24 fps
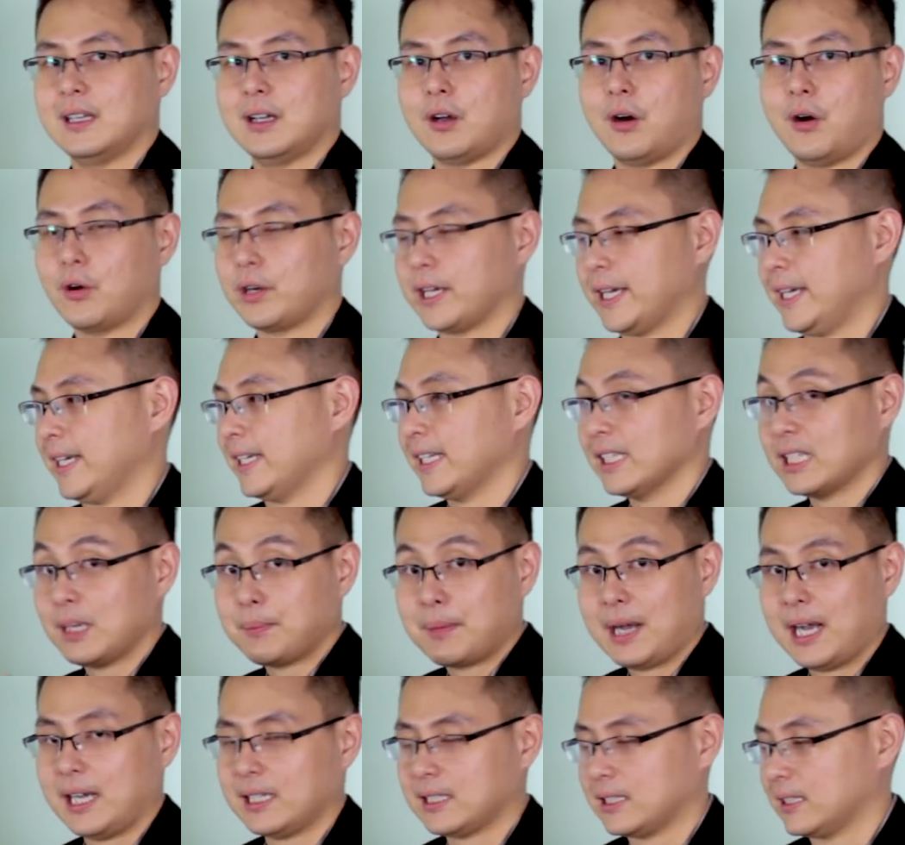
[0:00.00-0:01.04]
Oke, kita
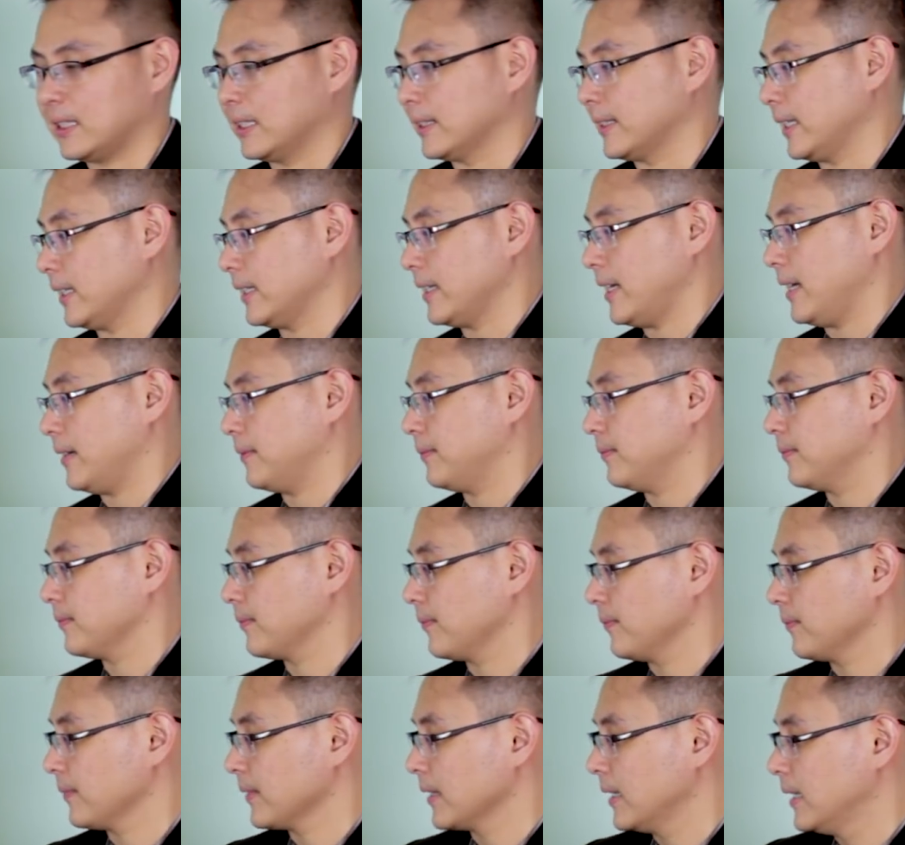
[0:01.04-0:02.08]
bahas detailnya.
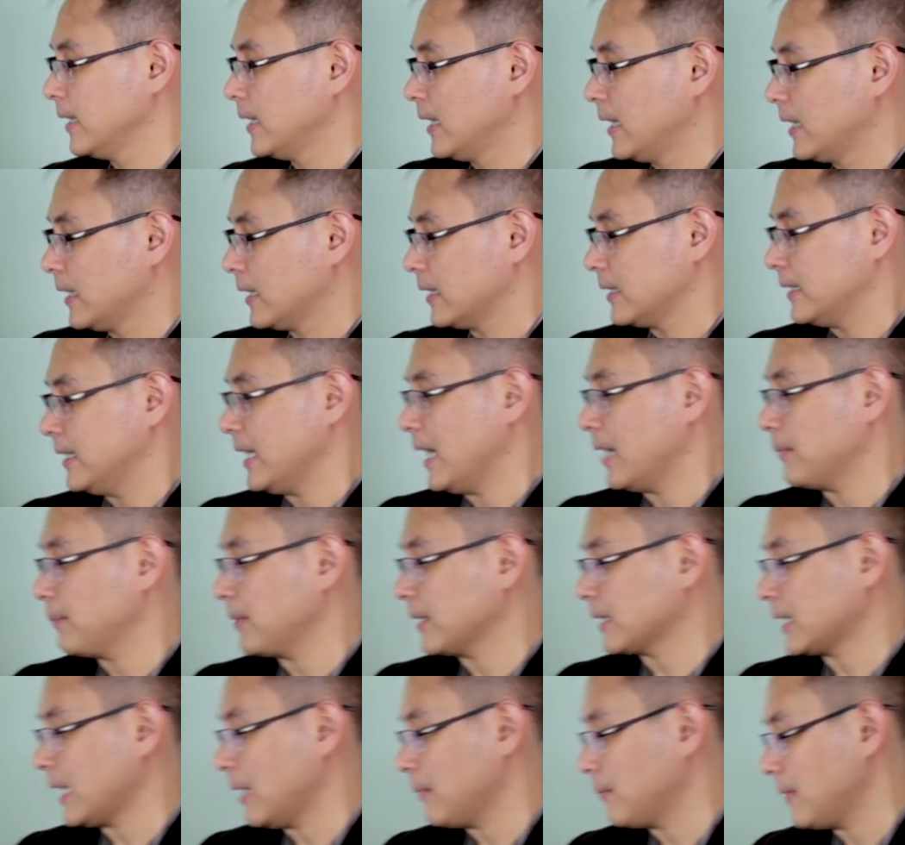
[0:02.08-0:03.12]
Yang
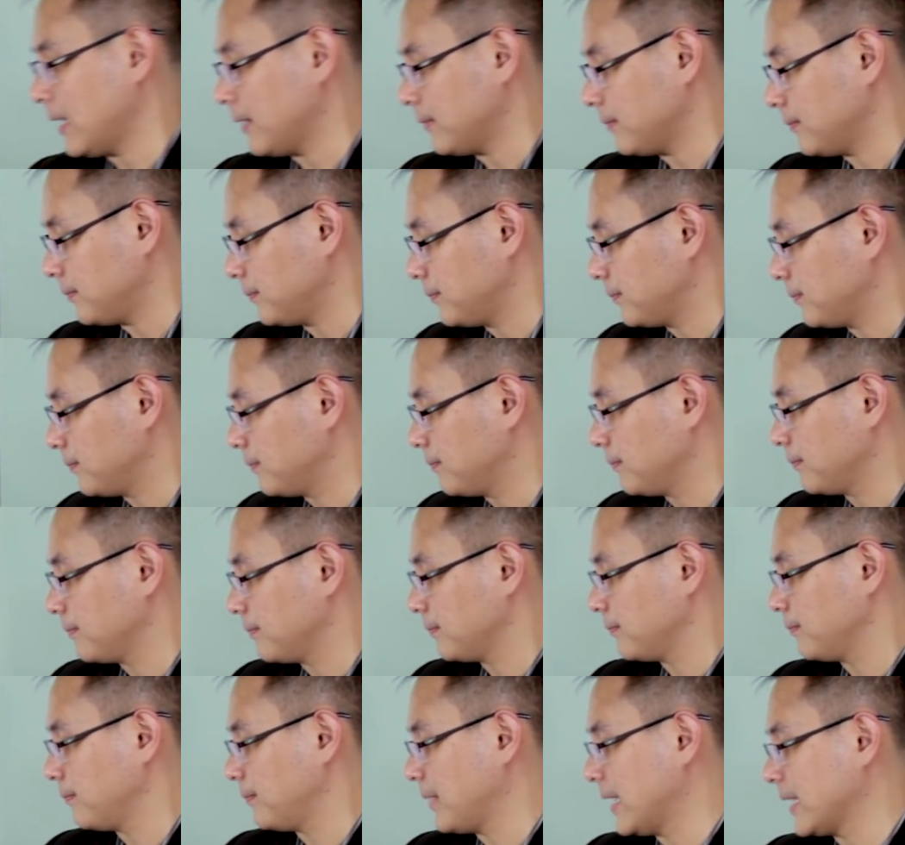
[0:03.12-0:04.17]
pertama,
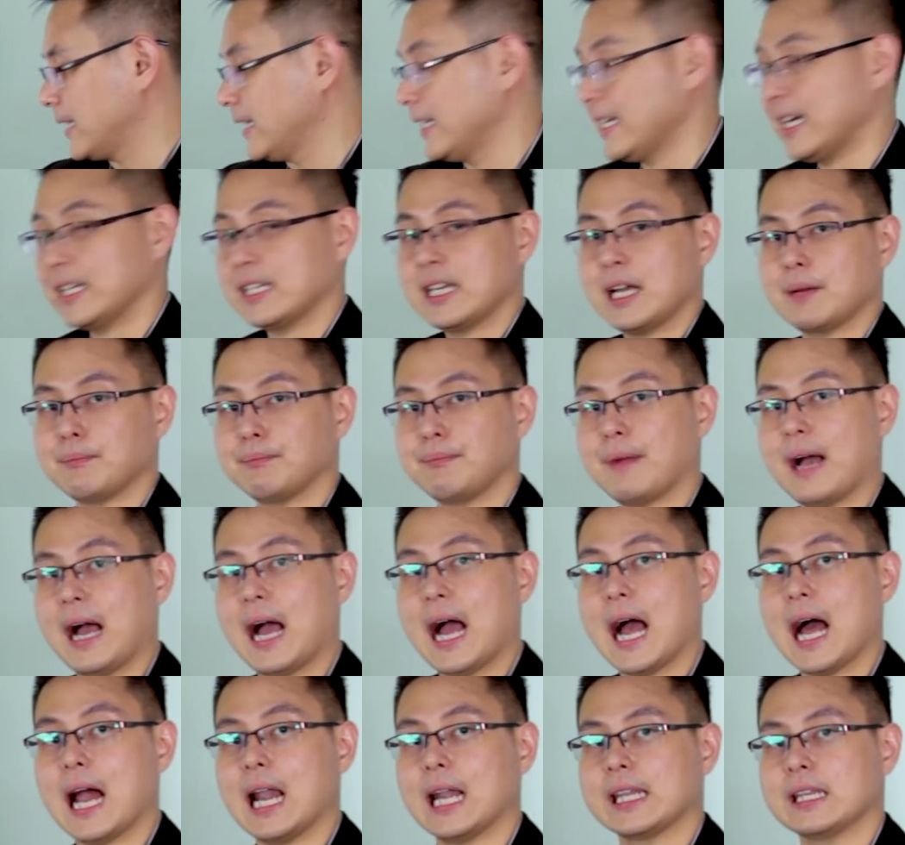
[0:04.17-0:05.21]
bagian yang
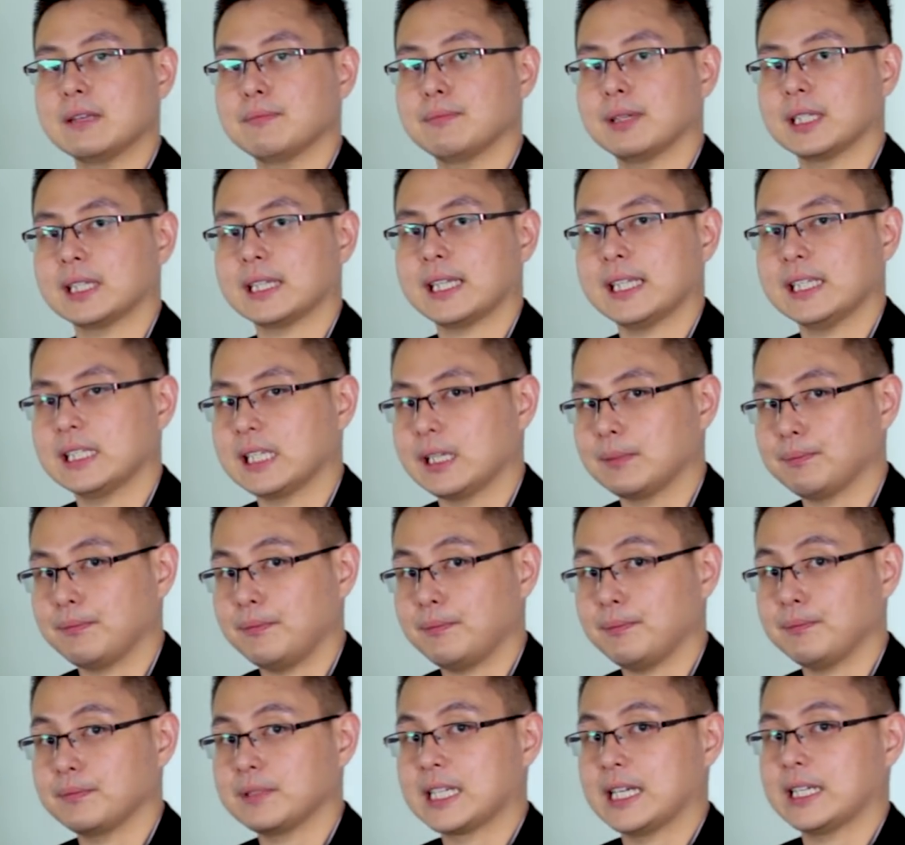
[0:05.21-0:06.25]
paling penting dan
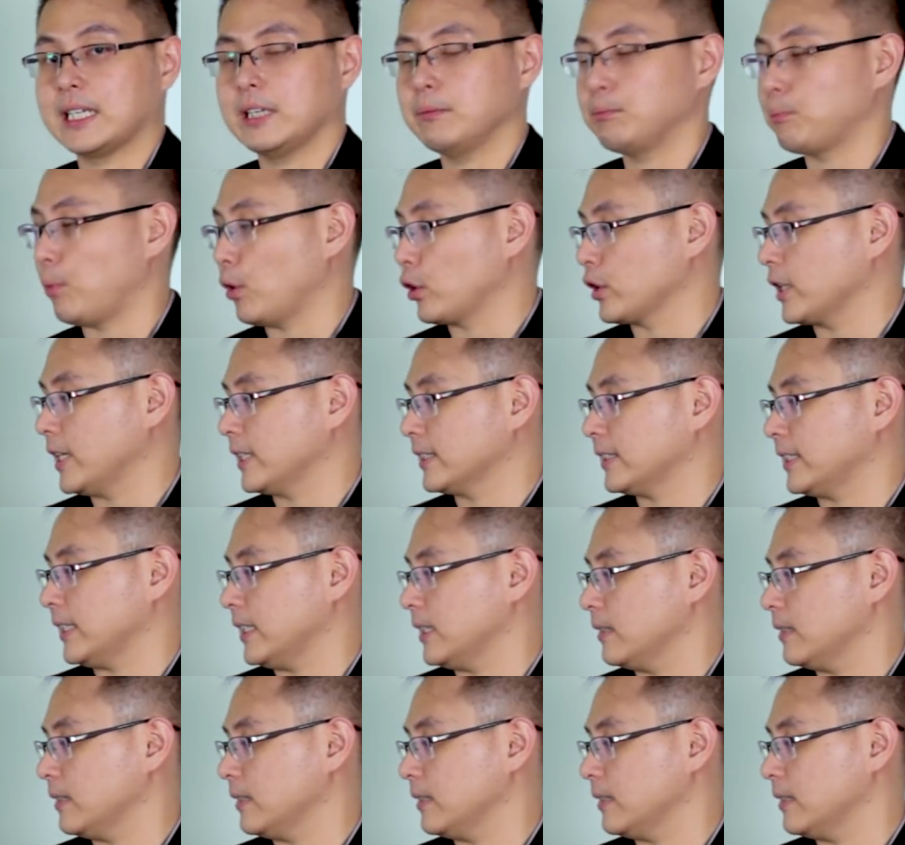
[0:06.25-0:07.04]
jadi pondasi